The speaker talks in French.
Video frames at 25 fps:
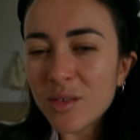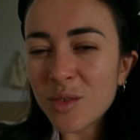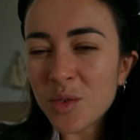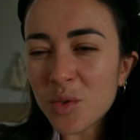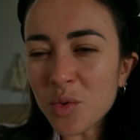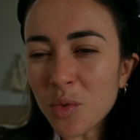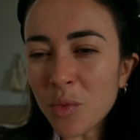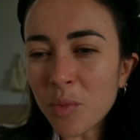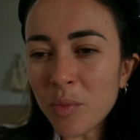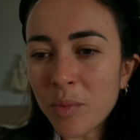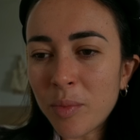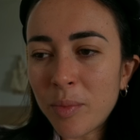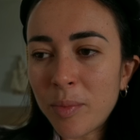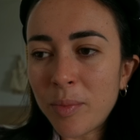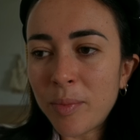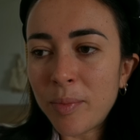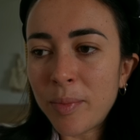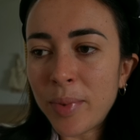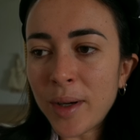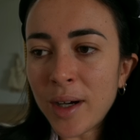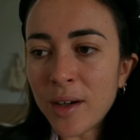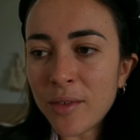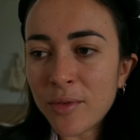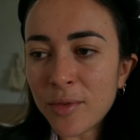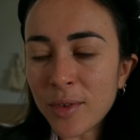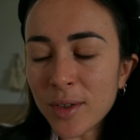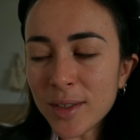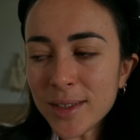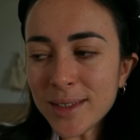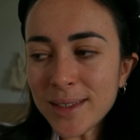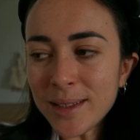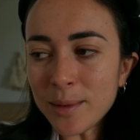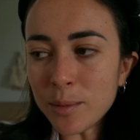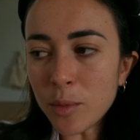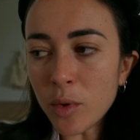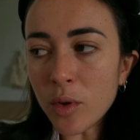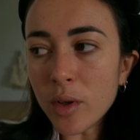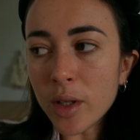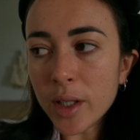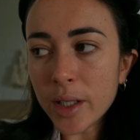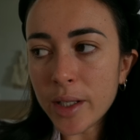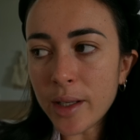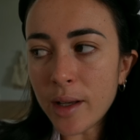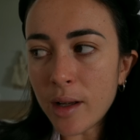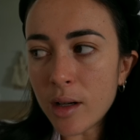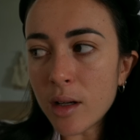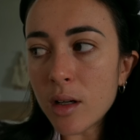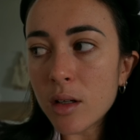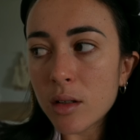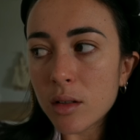ne sont pas forcément
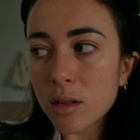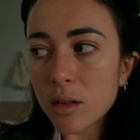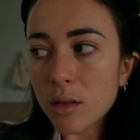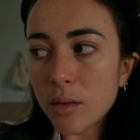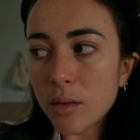réelles